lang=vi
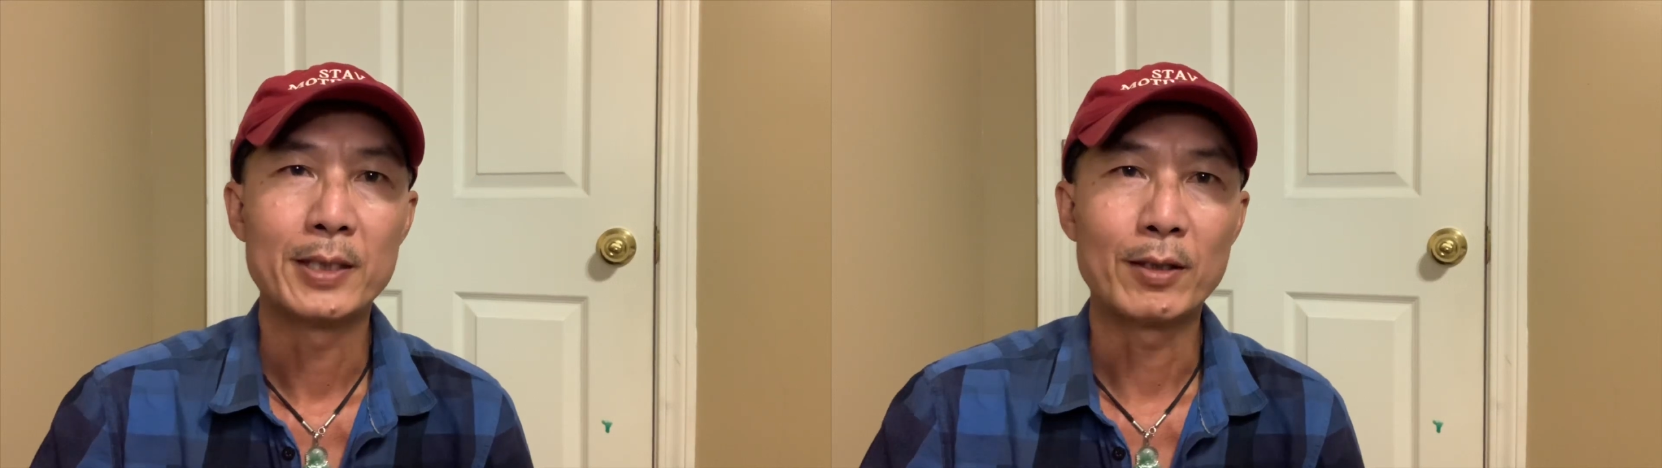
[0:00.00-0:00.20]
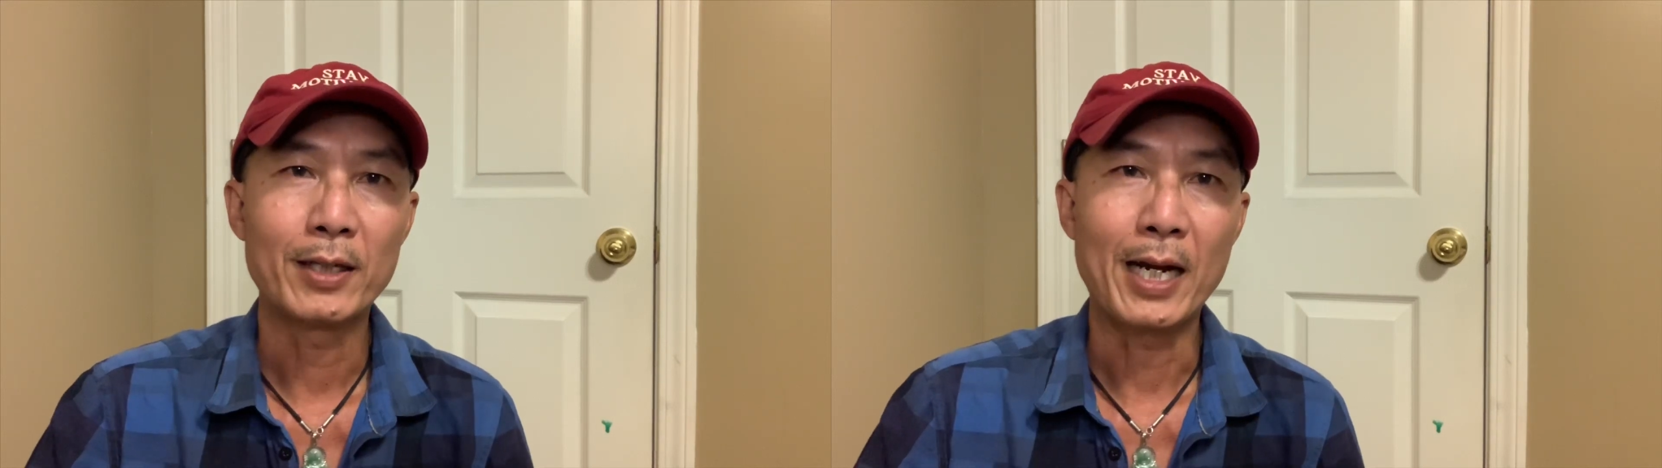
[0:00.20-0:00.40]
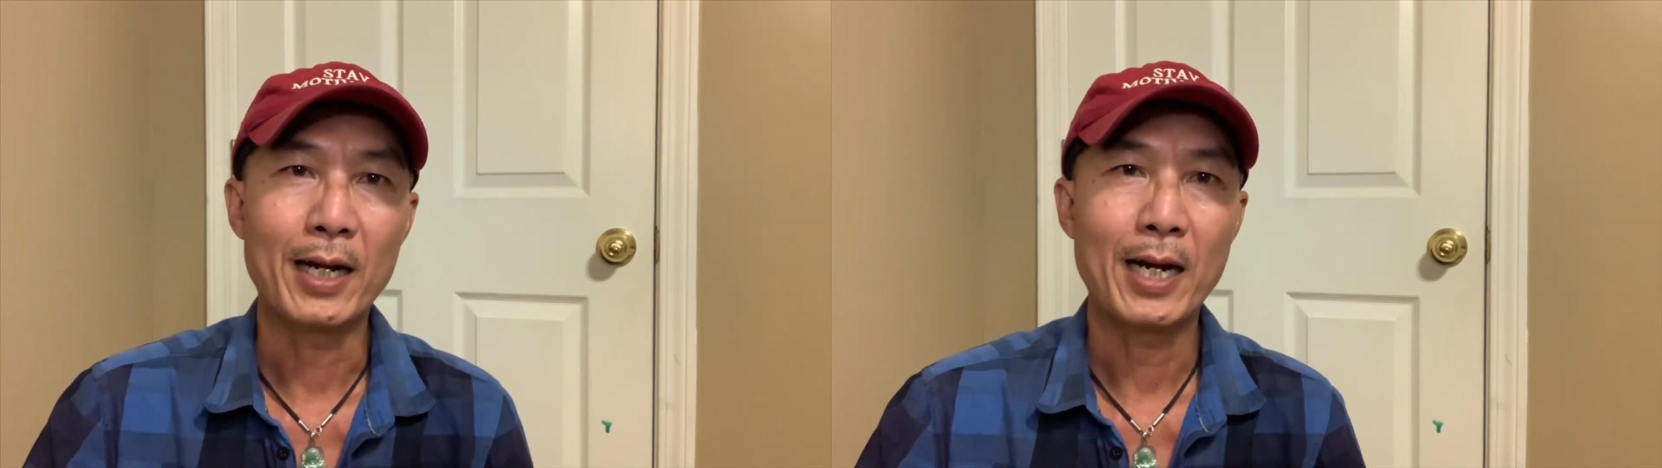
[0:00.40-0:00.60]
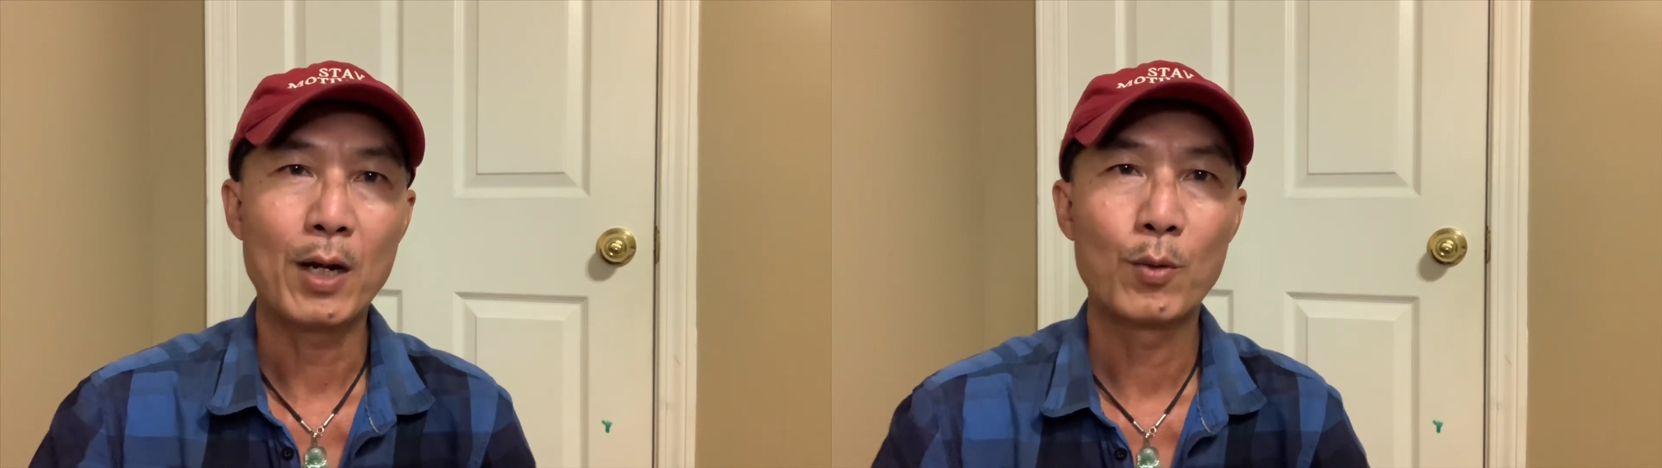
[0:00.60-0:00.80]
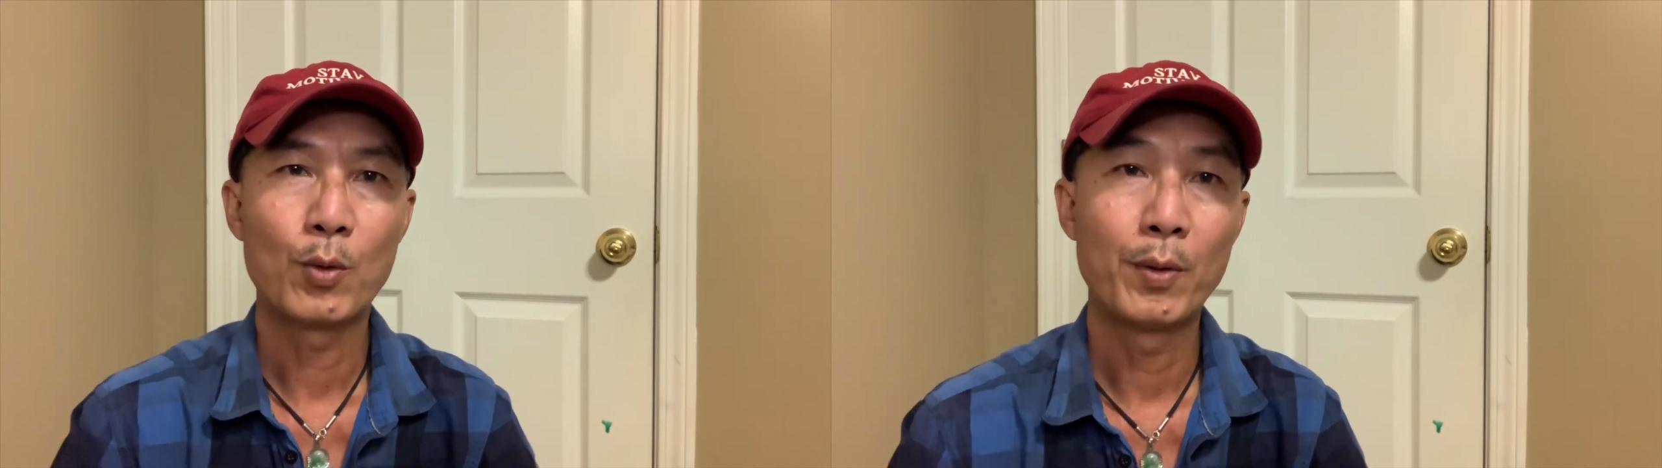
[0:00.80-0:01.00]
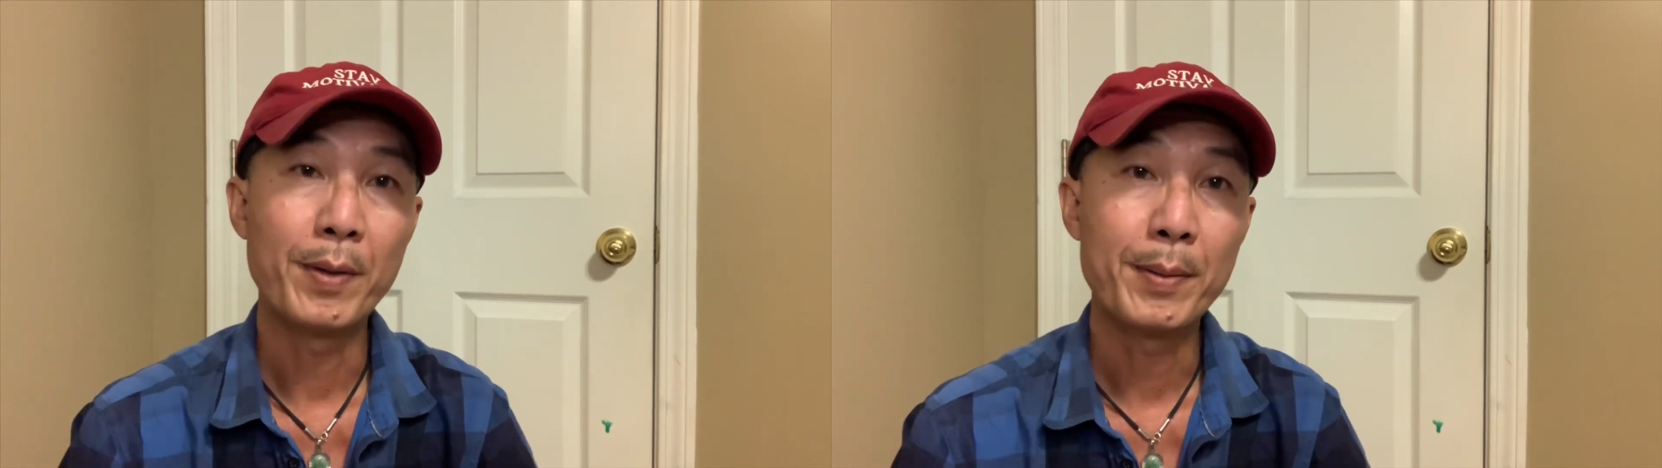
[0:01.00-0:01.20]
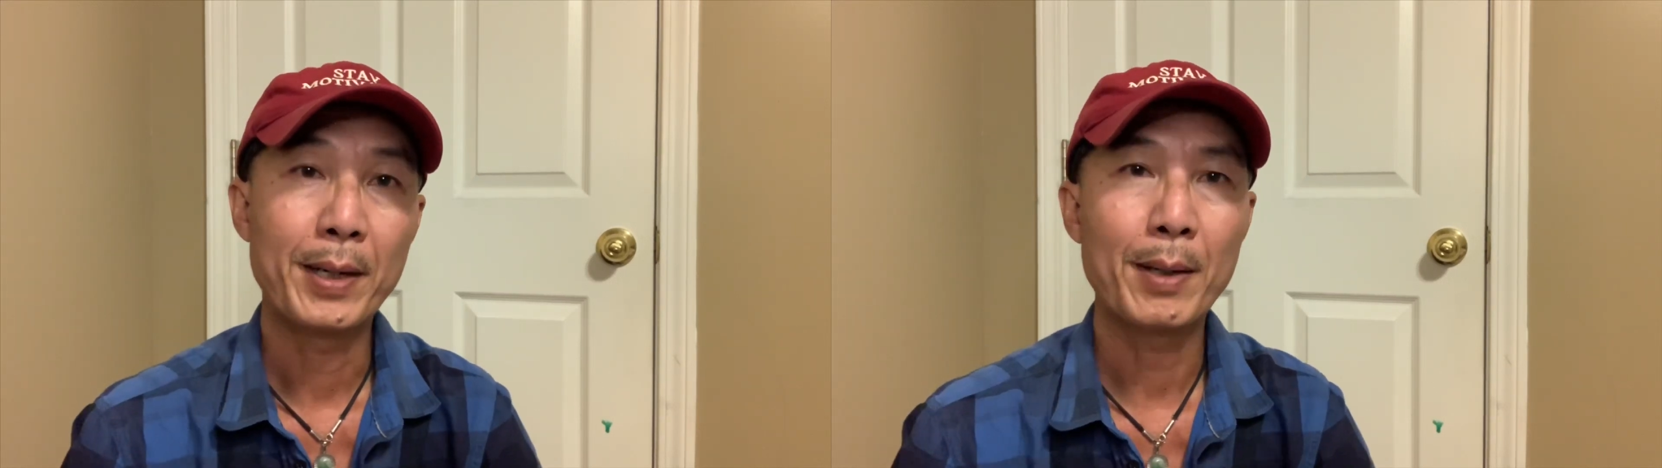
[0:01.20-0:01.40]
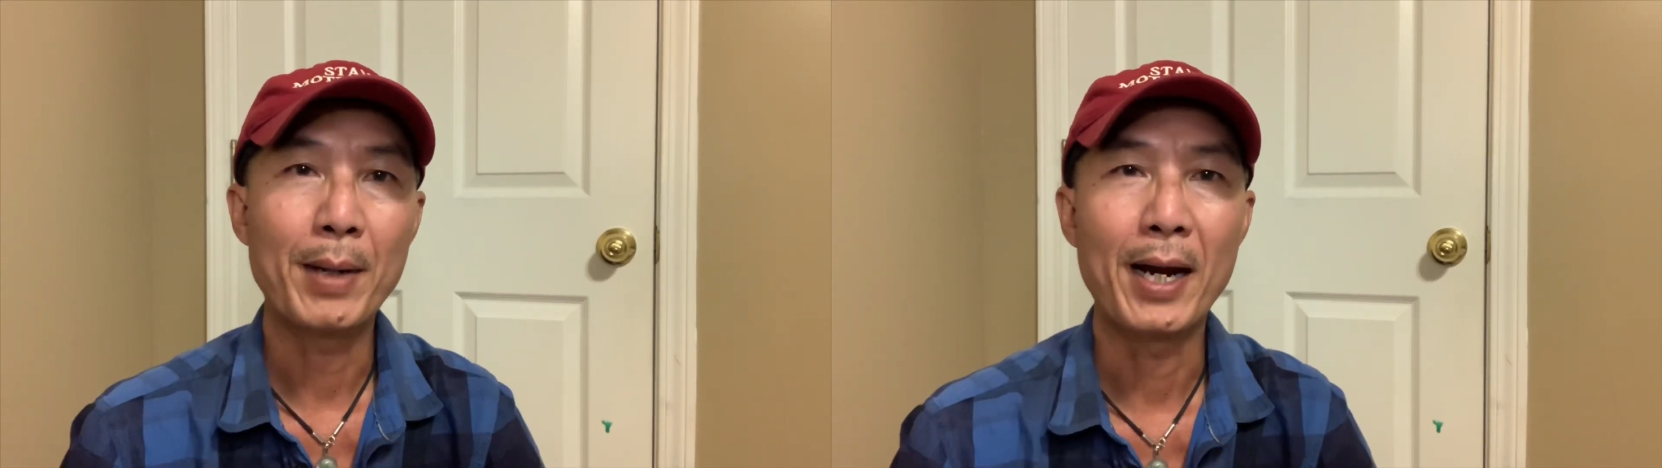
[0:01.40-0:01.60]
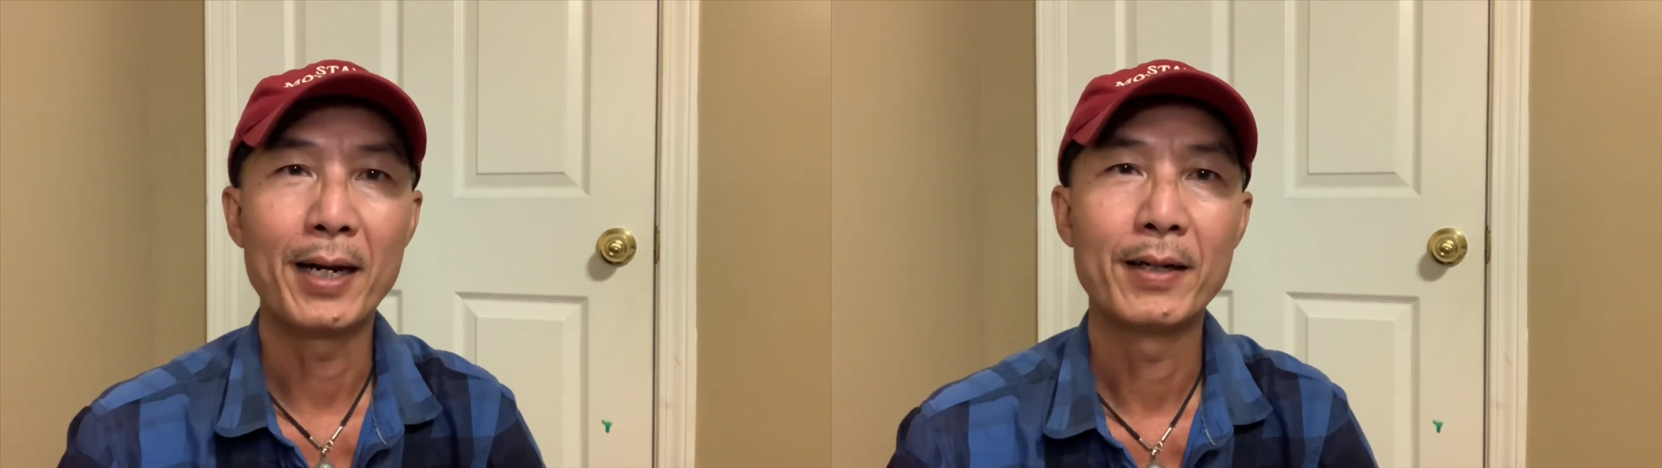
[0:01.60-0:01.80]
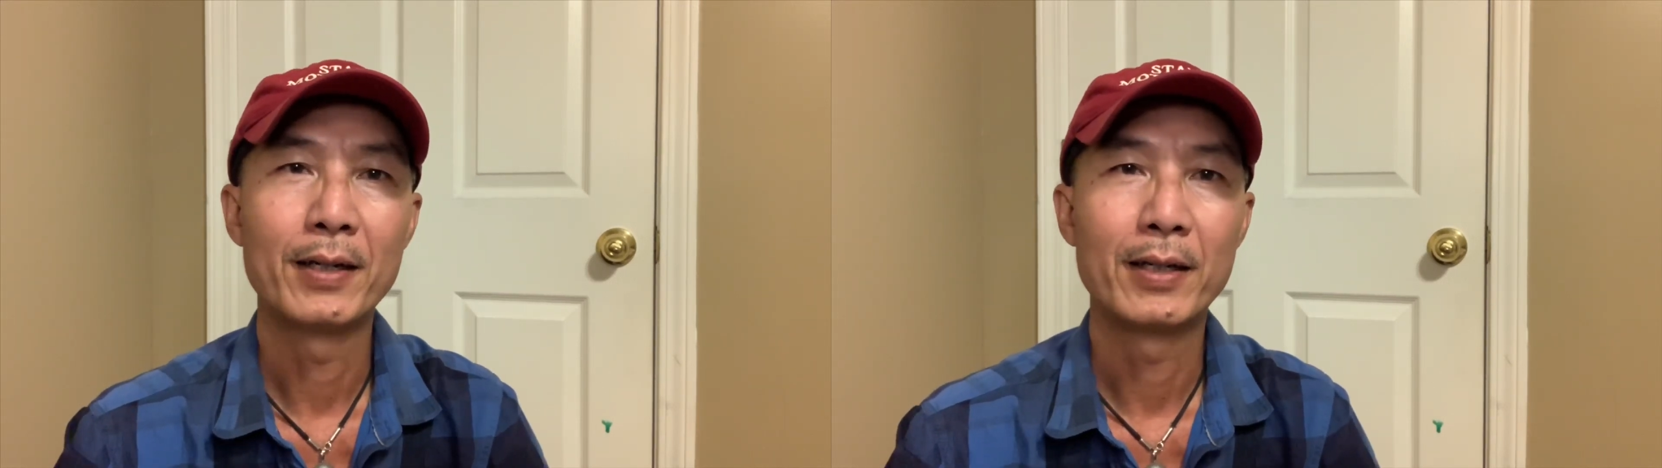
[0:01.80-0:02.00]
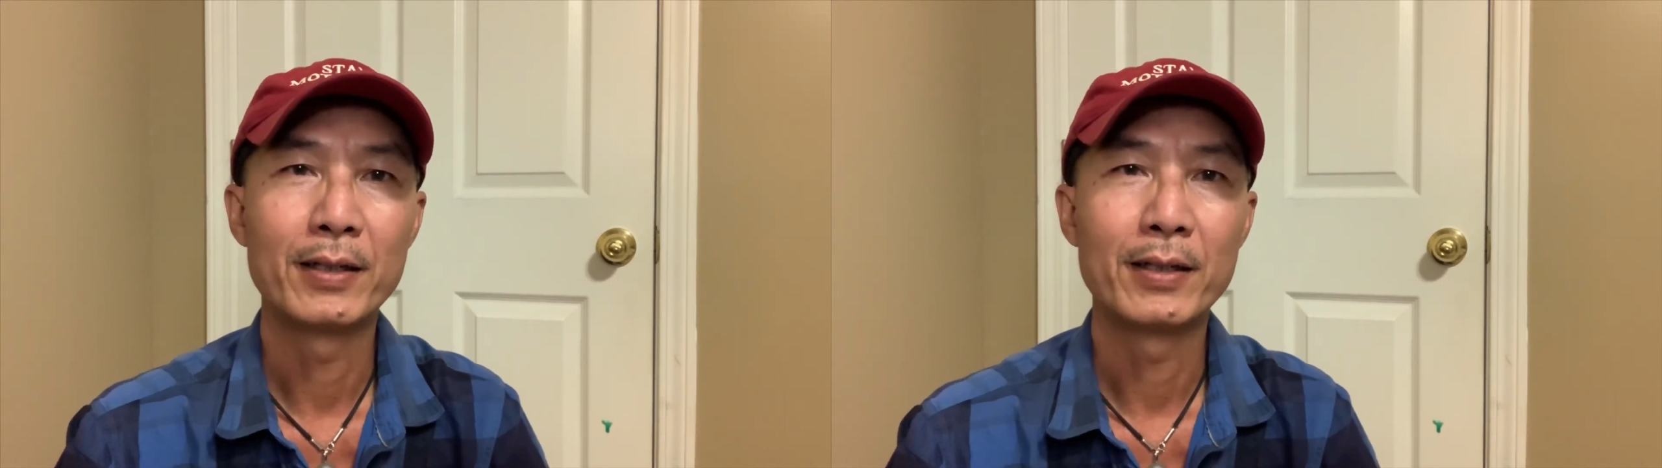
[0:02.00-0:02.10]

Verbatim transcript: Chào tất cả các quý vị và các bạn